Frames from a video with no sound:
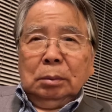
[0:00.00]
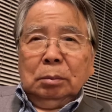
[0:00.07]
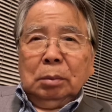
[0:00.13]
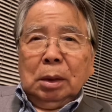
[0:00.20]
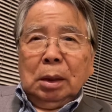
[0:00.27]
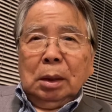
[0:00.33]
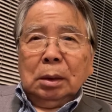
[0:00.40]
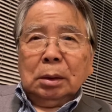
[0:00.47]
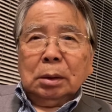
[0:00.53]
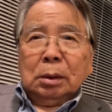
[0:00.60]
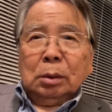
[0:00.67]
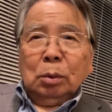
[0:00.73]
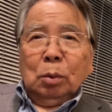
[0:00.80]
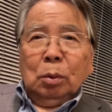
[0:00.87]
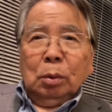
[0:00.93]
まあ
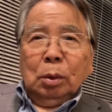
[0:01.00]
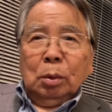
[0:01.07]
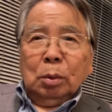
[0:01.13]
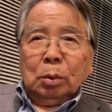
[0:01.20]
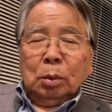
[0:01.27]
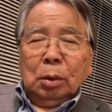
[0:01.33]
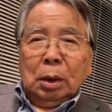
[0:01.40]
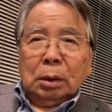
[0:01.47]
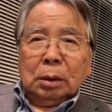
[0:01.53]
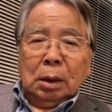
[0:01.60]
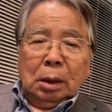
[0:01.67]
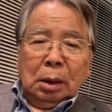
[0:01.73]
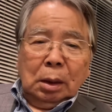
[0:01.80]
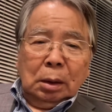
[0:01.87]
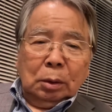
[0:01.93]
すごいことやった
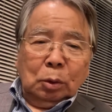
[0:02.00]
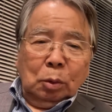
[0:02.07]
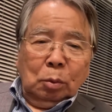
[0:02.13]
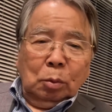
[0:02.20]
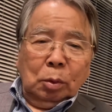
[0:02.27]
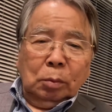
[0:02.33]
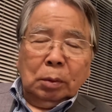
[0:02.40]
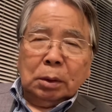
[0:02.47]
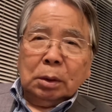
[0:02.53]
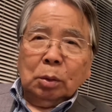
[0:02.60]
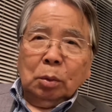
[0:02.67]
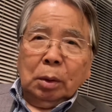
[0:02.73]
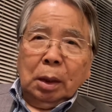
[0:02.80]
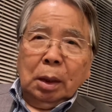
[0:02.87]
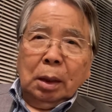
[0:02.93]
なと思います
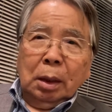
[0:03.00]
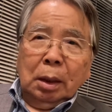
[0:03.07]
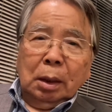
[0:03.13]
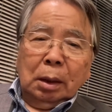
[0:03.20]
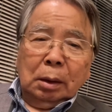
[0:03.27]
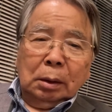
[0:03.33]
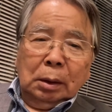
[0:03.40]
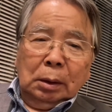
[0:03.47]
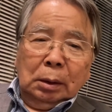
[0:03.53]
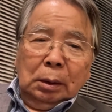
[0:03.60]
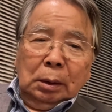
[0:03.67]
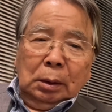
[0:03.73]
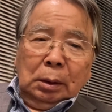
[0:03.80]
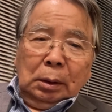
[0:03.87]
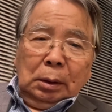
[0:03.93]
よね。
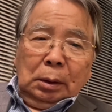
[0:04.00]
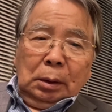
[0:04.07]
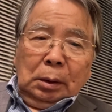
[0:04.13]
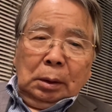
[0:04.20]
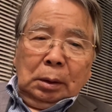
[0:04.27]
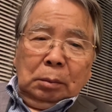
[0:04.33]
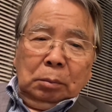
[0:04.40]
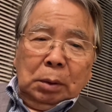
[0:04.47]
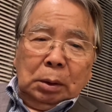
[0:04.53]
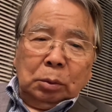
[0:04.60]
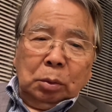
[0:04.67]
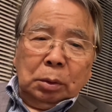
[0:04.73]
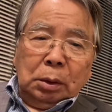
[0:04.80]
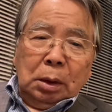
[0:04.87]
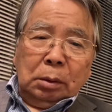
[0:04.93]
まあ、
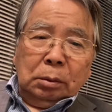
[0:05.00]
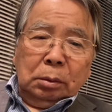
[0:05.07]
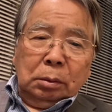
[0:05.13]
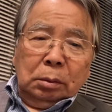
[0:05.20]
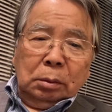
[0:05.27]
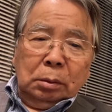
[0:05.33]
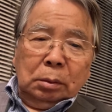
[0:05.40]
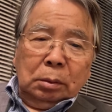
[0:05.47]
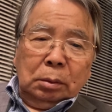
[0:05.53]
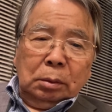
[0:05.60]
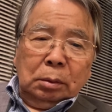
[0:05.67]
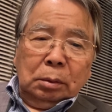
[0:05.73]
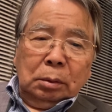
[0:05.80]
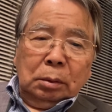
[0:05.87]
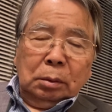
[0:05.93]
とにか
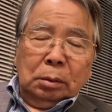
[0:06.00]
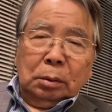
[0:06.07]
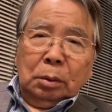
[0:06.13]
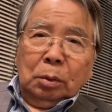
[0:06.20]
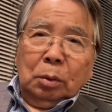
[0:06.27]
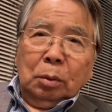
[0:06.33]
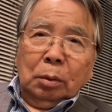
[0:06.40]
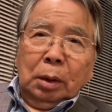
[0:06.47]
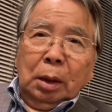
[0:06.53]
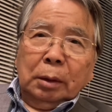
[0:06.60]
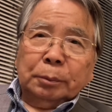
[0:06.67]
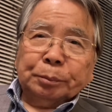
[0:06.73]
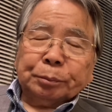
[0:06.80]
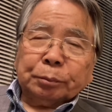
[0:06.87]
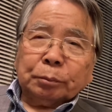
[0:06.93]
くそのね
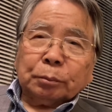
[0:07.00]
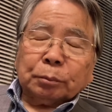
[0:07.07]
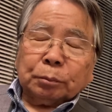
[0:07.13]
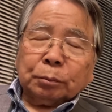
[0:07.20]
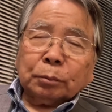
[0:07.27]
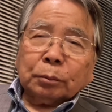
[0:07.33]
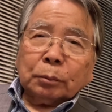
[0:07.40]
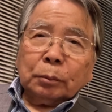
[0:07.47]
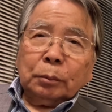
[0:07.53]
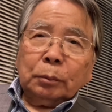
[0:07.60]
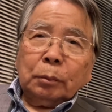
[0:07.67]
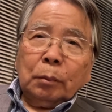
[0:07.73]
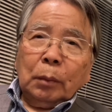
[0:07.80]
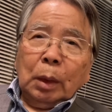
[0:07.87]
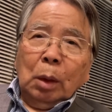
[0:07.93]

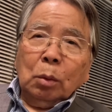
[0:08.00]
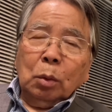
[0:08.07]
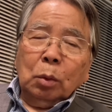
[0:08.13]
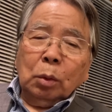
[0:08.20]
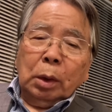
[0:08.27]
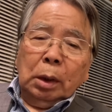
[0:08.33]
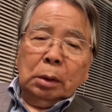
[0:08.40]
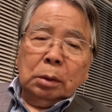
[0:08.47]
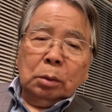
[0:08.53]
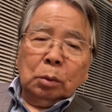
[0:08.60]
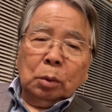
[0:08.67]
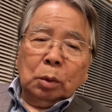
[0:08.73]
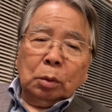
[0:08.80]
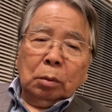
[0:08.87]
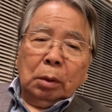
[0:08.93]
この研究の
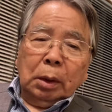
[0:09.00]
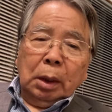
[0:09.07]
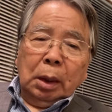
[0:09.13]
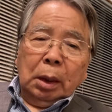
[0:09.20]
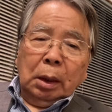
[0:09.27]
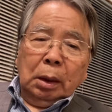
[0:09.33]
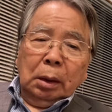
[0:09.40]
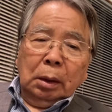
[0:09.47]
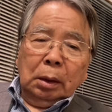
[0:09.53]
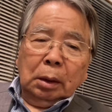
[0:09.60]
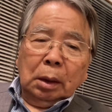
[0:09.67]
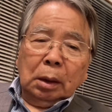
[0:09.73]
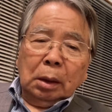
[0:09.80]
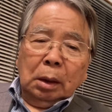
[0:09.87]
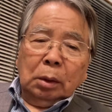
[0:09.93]
ことはねな
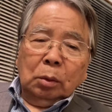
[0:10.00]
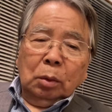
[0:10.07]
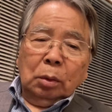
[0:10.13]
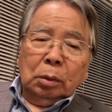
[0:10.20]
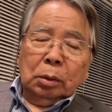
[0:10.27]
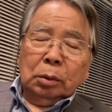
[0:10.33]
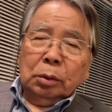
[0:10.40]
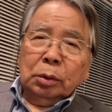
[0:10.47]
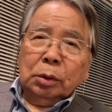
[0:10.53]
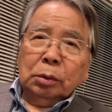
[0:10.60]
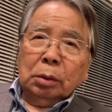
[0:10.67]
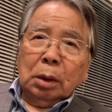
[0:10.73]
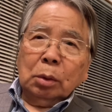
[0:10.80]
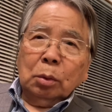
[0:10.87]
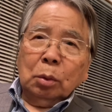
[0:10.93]
んかあの中
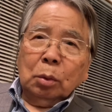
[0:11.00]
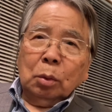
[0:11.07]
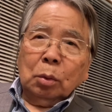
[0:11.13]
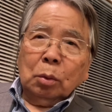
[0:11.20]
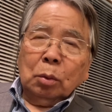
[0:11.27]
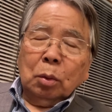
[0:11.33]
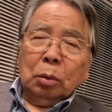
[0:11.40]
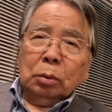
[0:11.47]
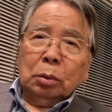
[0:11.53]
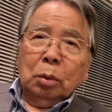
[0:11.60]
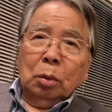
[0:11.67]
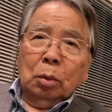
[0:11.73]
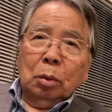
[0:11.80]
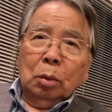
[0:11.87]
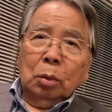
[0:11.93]
学校の国
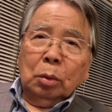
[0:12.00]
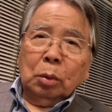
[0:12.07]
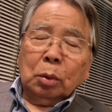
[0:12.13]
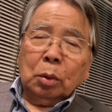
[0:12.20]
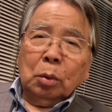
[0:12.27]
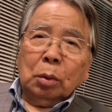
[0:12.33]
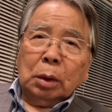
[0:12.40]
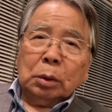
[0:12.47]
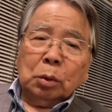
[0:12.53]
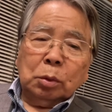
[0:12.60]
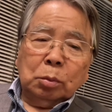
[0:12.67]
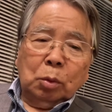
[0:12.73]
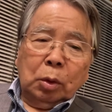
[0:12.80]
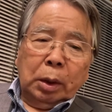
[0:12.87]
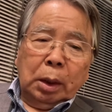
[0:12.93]
語の教科書に
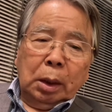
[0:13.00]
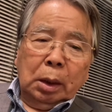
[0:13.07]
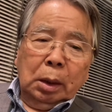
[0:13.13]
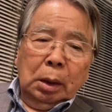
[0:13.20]
もね